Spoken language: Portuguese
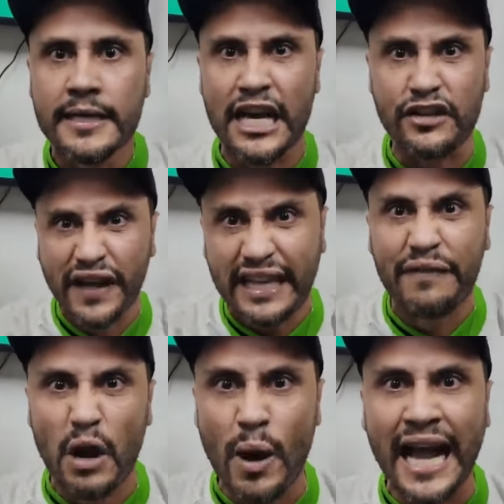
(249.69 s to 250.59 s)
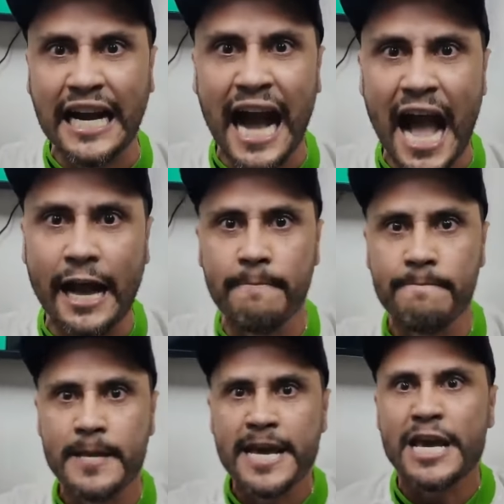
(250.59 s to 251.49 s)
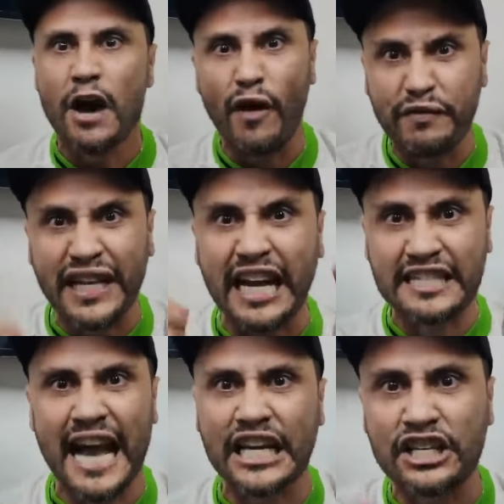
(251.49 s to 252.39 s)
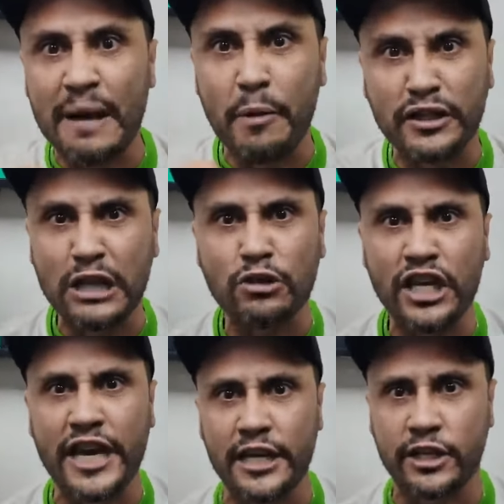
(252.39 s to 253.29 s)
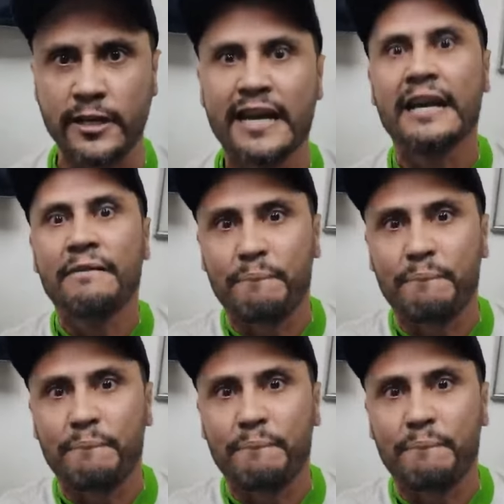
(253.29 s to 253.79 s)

Você devia ter vergonha na cara. Eu vou finalizar aqui dizendo para vocês o seguinte: